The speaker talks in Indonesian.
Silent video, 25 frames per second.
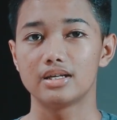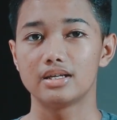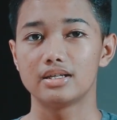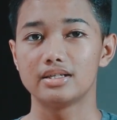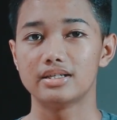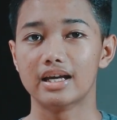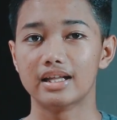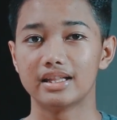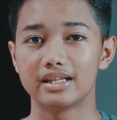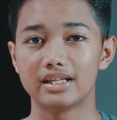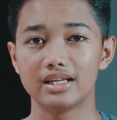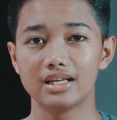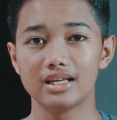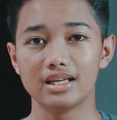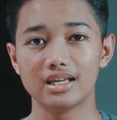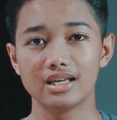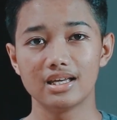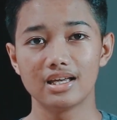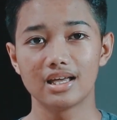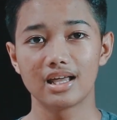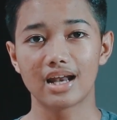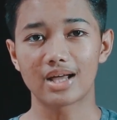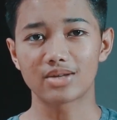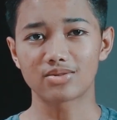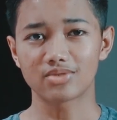
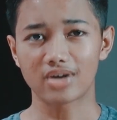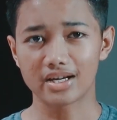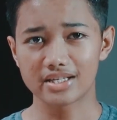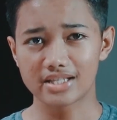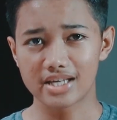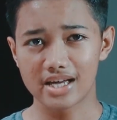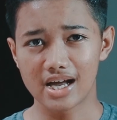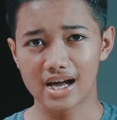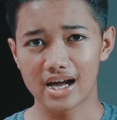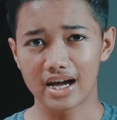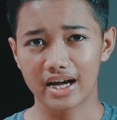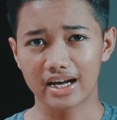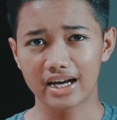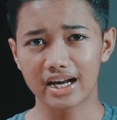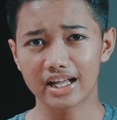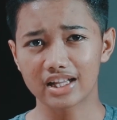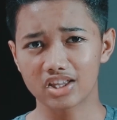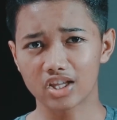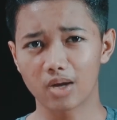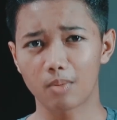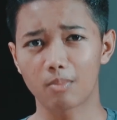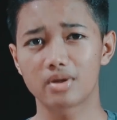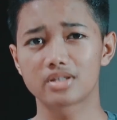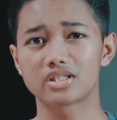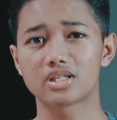Jadi langsung aja klik
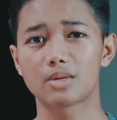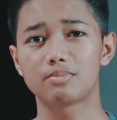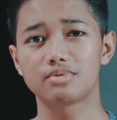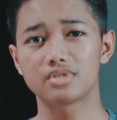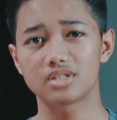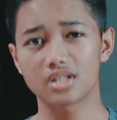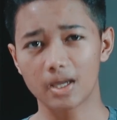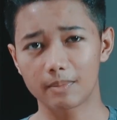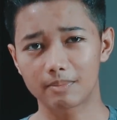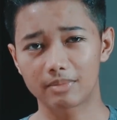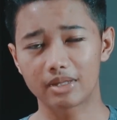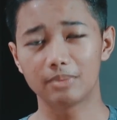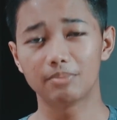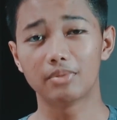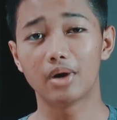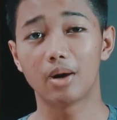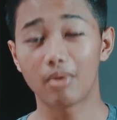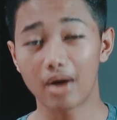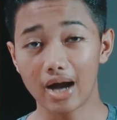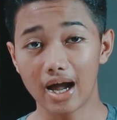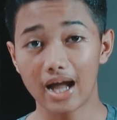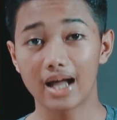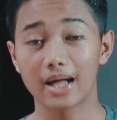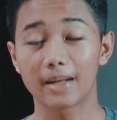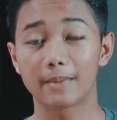tombol subscribe di
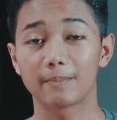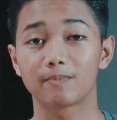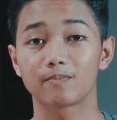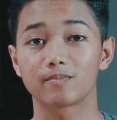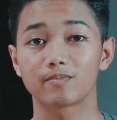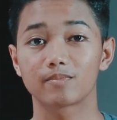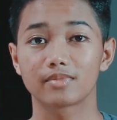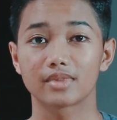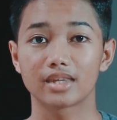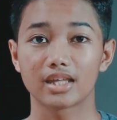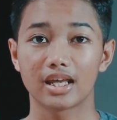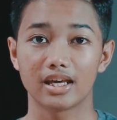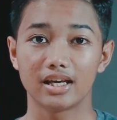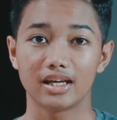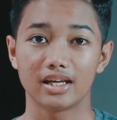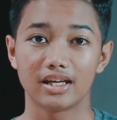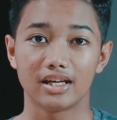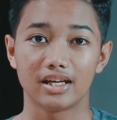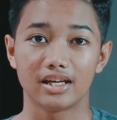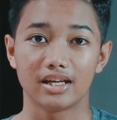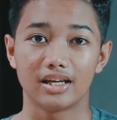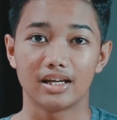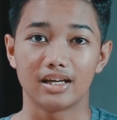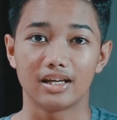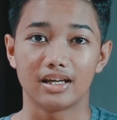bawah.
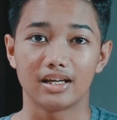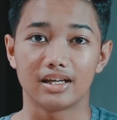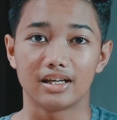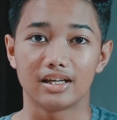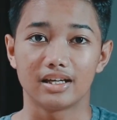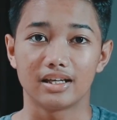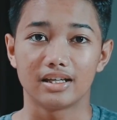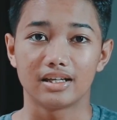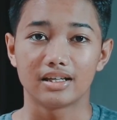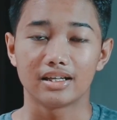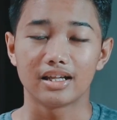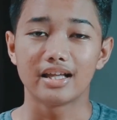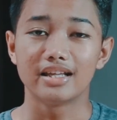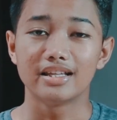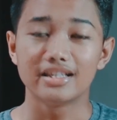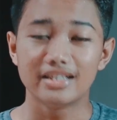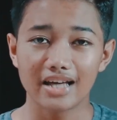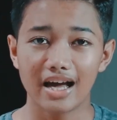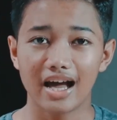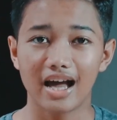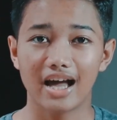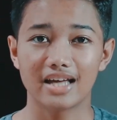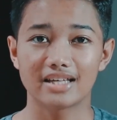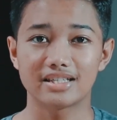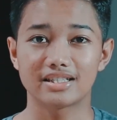Dan
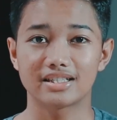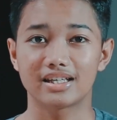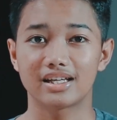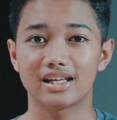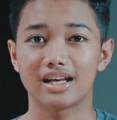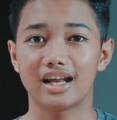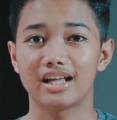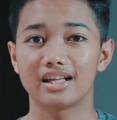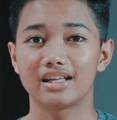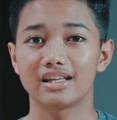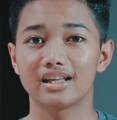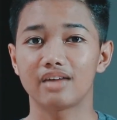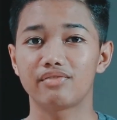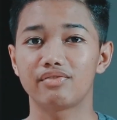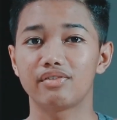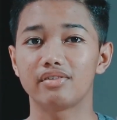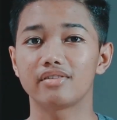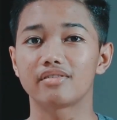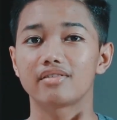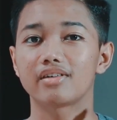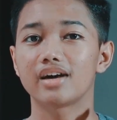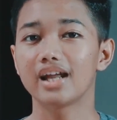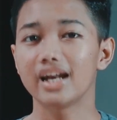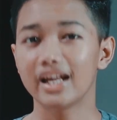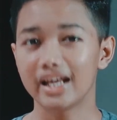ya, sekian review
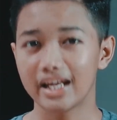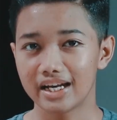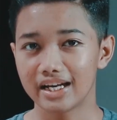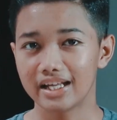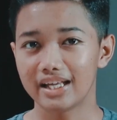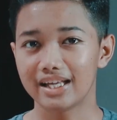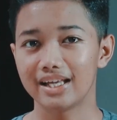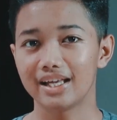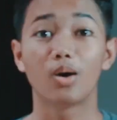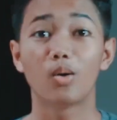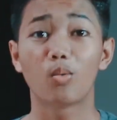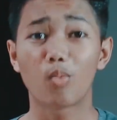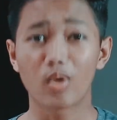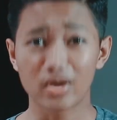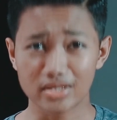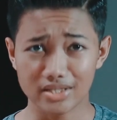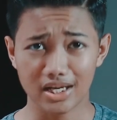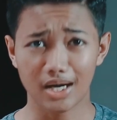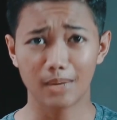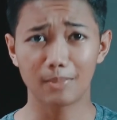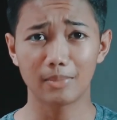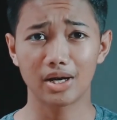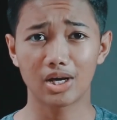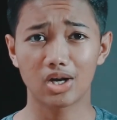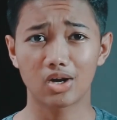kali ini.
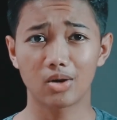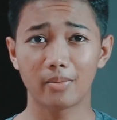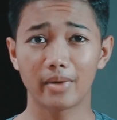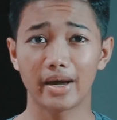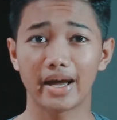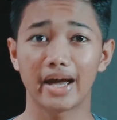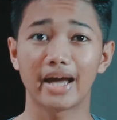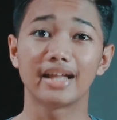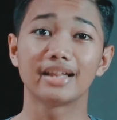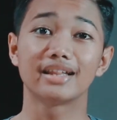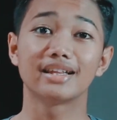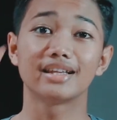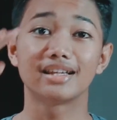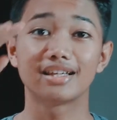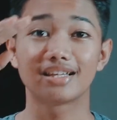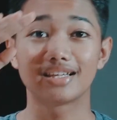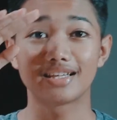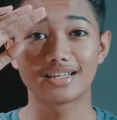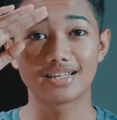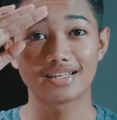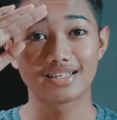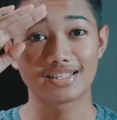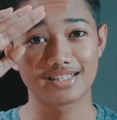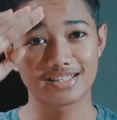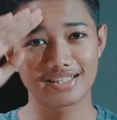Wassalamualaikum and
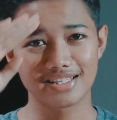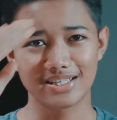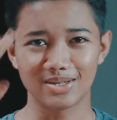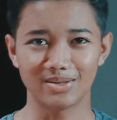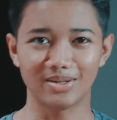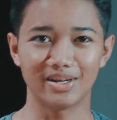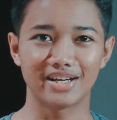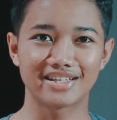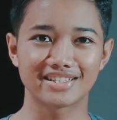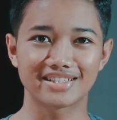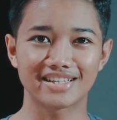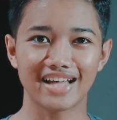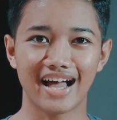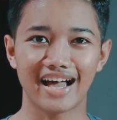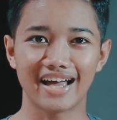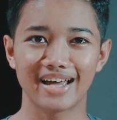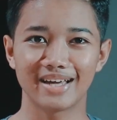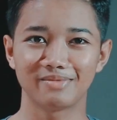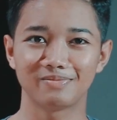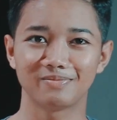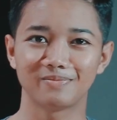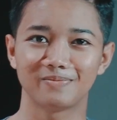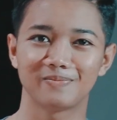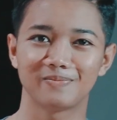see you next time.